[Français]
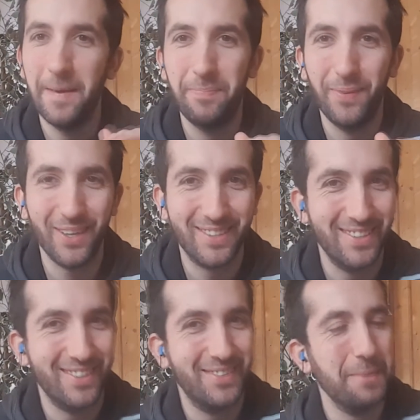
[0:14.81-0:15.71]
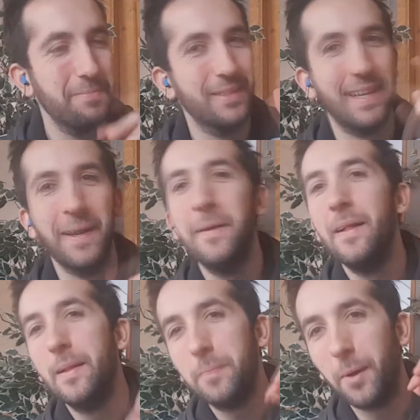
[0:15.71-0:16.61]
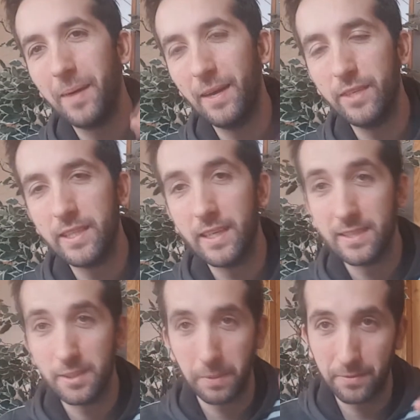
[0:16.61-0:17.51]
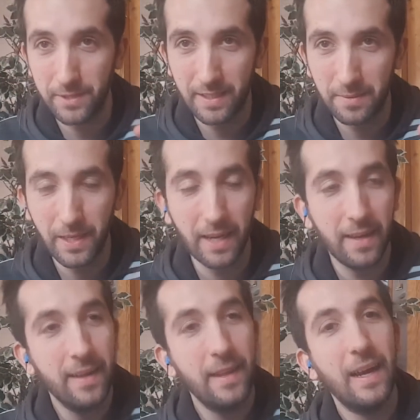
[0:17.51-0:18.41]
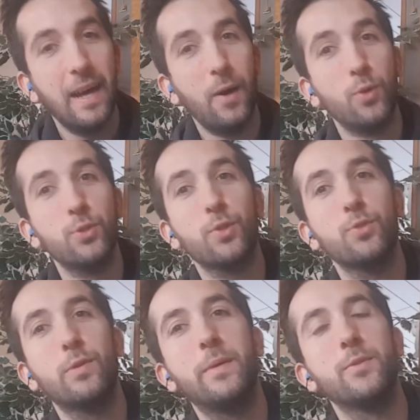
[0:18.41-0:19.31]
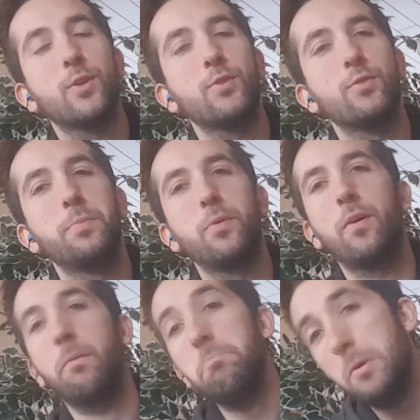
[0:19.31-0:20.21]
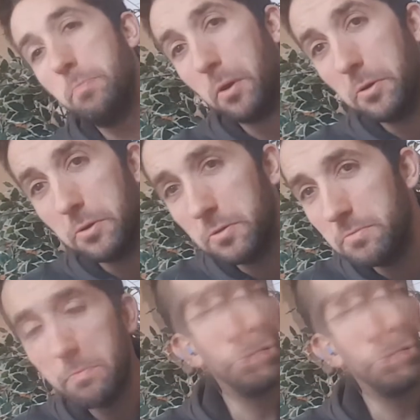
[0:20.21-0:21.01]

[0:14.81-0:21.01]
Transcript: n'importe quoi putain. Bon bref les gars, j'espère que vous allez bien. Aujourd'hui, on se retrouve pour mes pronos, mes